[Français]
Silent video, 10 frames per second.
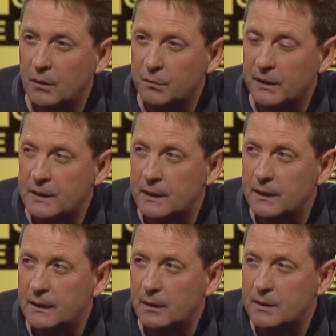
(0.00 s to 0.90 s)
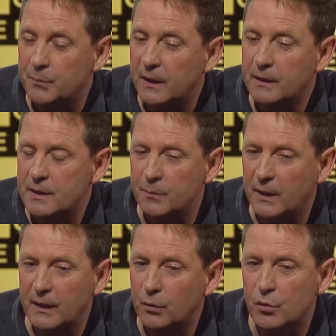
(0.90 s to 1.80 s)
Enfin, c'est-à-dire que ce n'est
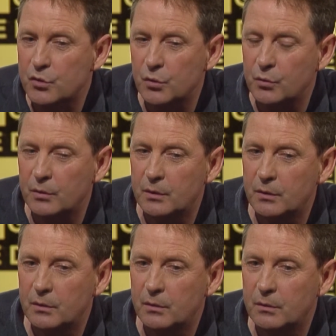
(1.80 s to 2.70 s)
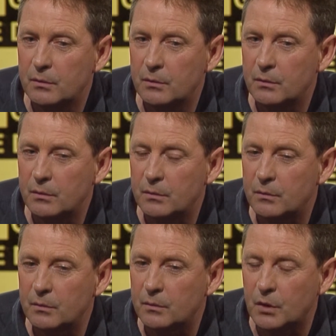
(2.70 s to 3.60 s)
pas, un enjeu
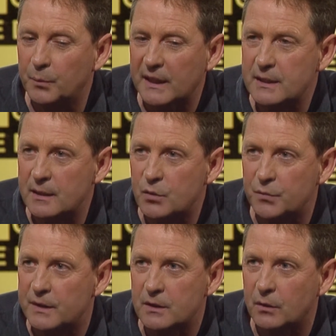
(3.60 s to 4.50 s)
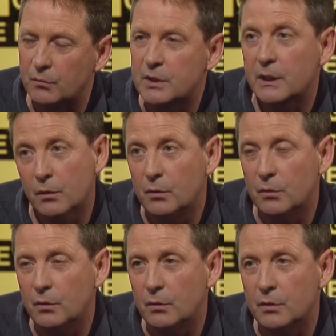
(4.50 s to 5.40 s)
euh, commercial suffisant. Vous savez que
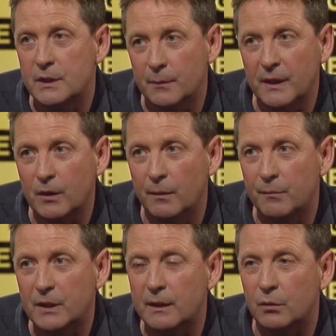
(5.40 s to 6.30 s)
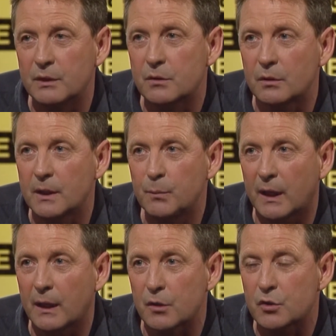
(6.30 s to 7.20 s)
le, le, cinéma est quand même très conditionné
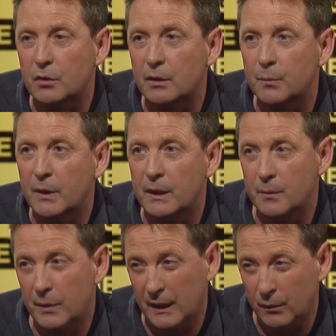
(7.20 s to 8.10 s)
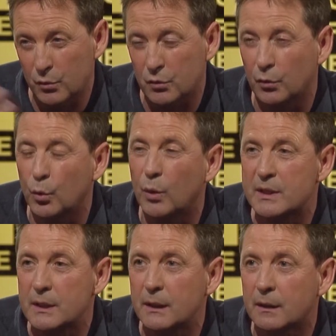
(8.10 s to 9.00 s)
par l'argent et par, et par la notion de
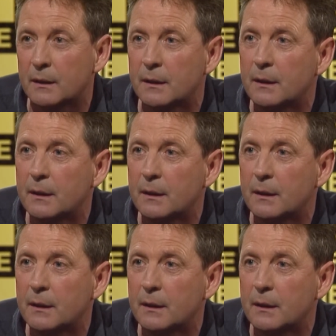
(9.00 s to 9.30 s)
loisir.